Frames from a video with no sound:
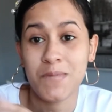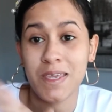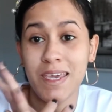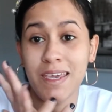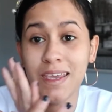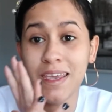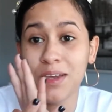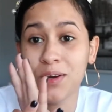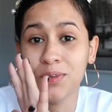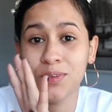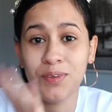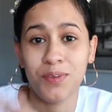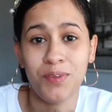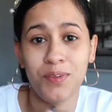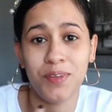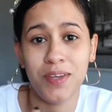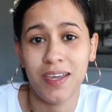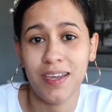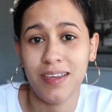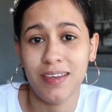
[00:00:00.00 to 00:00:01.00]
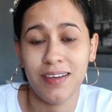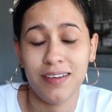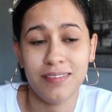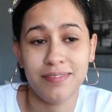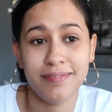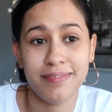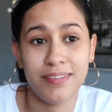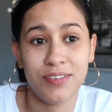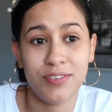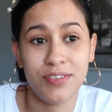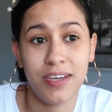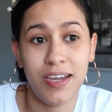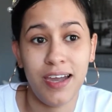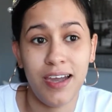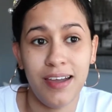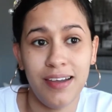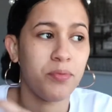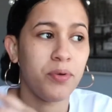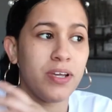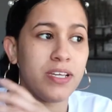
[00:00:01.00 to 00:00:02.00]
y quiero todo de ella. O
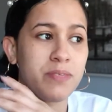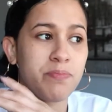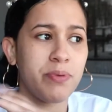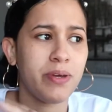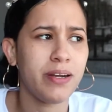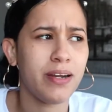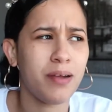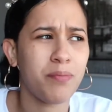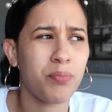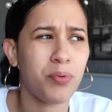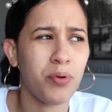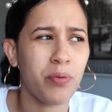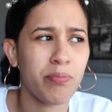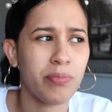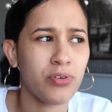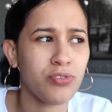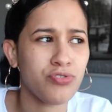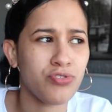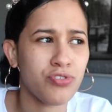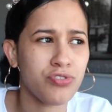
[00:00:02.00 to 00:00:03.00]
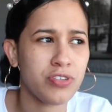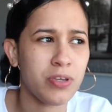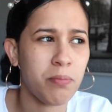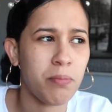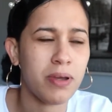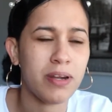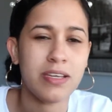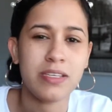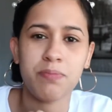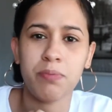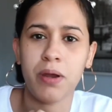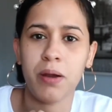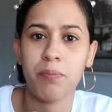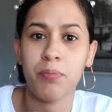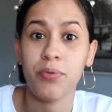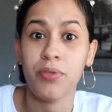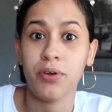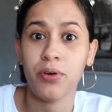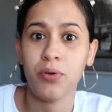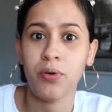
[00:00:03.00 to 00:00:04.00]
sea, voy a esperar por lo menos dos semanas para
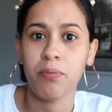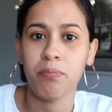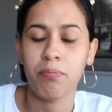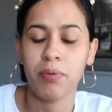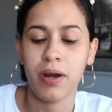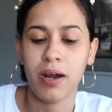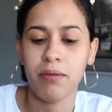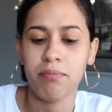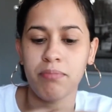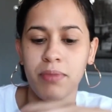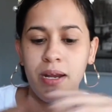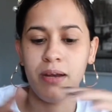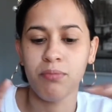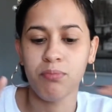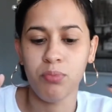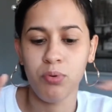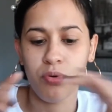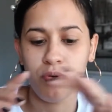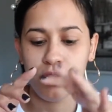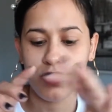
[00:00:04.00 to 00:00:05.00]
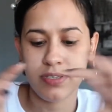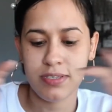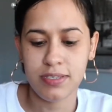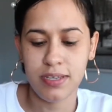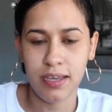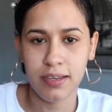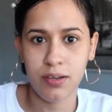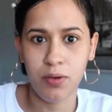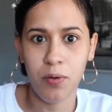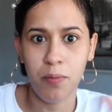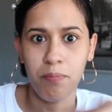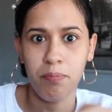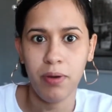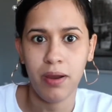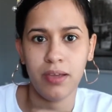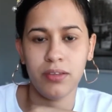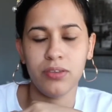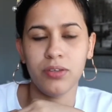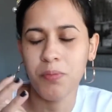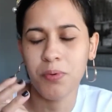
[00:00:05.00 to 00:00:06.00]
poder comprarme el book set
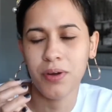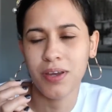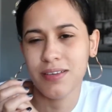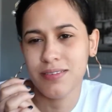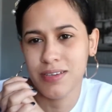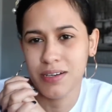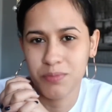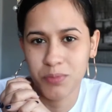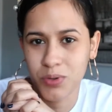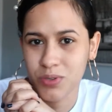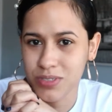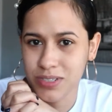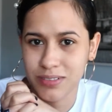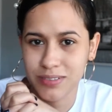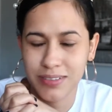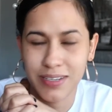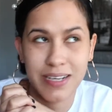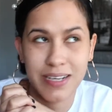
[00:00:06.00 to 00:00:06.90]
completo porque es hermoso,